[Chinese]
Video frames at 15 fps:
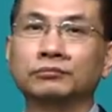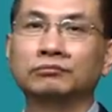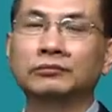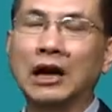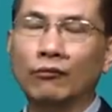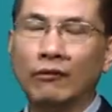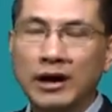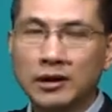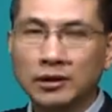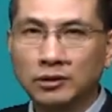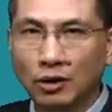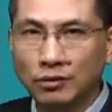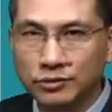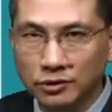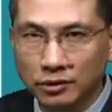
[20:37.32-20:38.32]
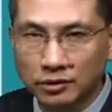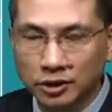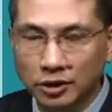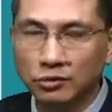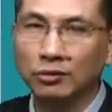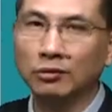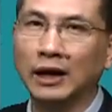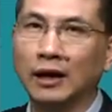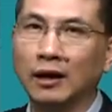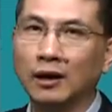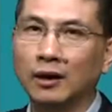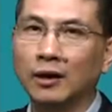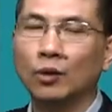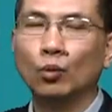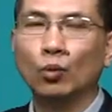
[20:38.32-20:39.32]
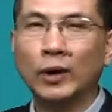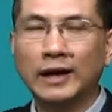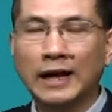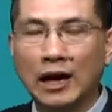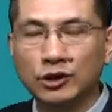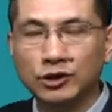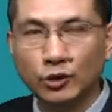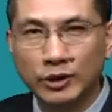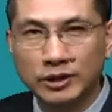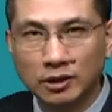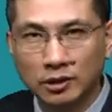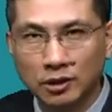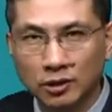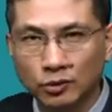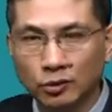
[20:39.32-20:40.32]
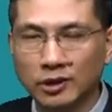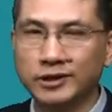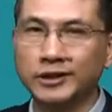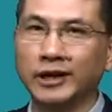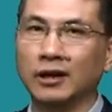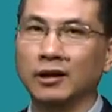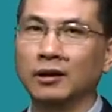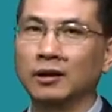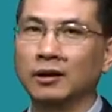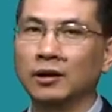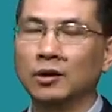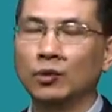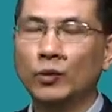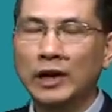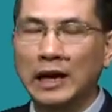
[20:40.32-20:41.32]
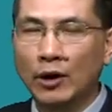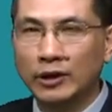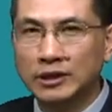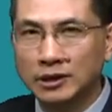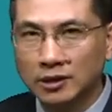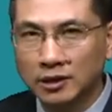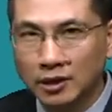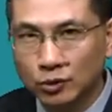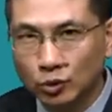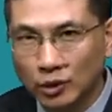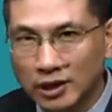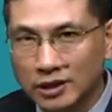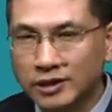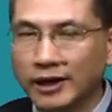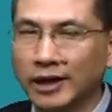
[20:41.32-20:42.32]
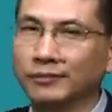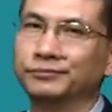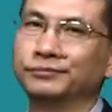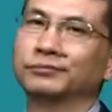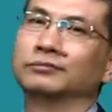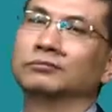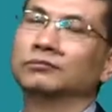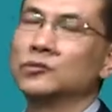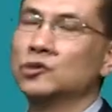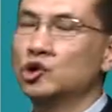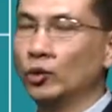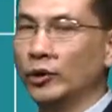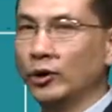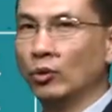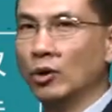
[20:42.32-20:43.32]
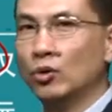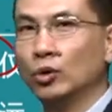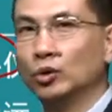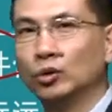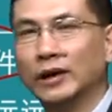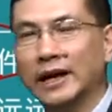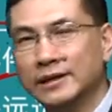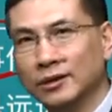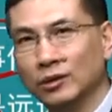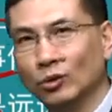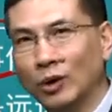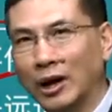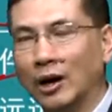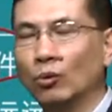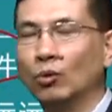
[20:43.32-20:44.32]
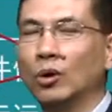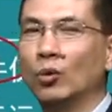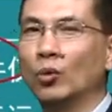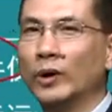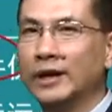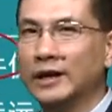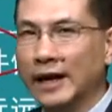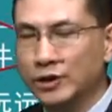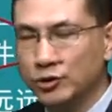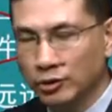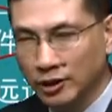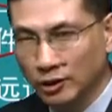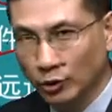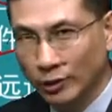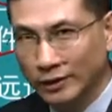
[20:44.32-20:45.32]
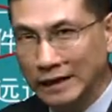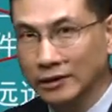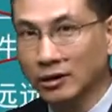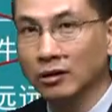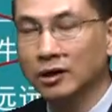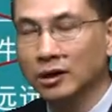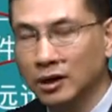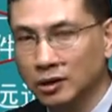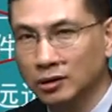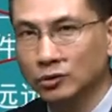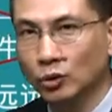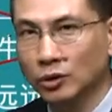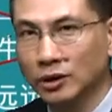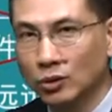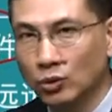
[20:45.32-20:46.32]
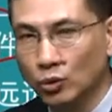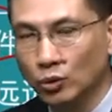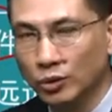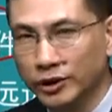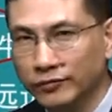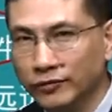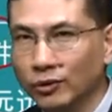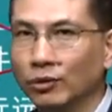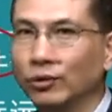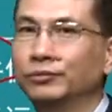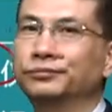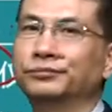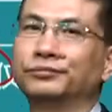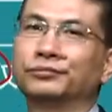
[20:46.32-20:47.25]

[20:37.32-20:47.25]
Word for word: 那完成投资成功了，未来你会挣更多的钱，未来会挣更多的钱。作为我股东来讲的话，我未来就可能会拿到更多的股利分红。